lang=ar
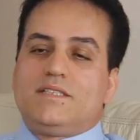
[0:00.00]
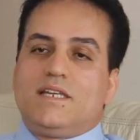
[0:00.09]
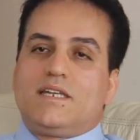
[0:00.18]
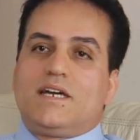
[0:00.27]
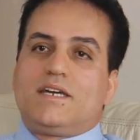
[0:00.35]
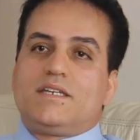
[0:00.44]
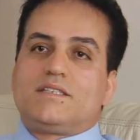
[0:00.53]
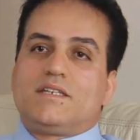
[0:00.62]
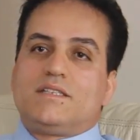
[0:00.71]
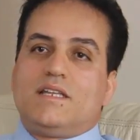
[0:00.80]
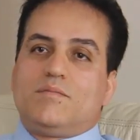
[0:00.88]
ديال
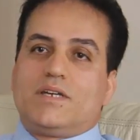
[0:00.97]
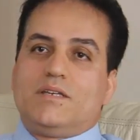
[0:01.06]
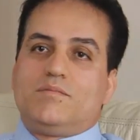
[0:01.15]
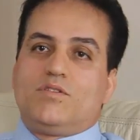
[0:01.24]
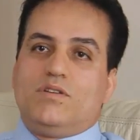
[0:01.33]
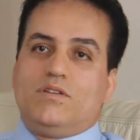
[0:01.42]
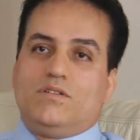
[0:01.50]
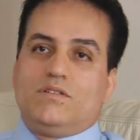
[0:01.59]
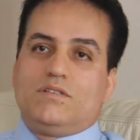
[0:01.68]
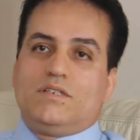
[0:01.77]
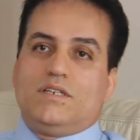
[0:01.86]
الخريطه ديال المغرب كله
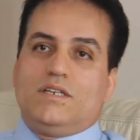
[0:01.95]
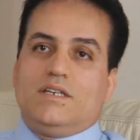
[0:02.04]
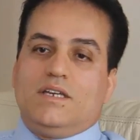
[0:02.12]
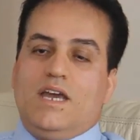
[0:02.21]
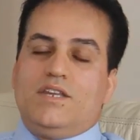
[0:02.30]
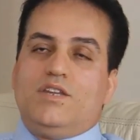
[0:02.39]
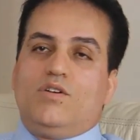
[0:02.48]
انه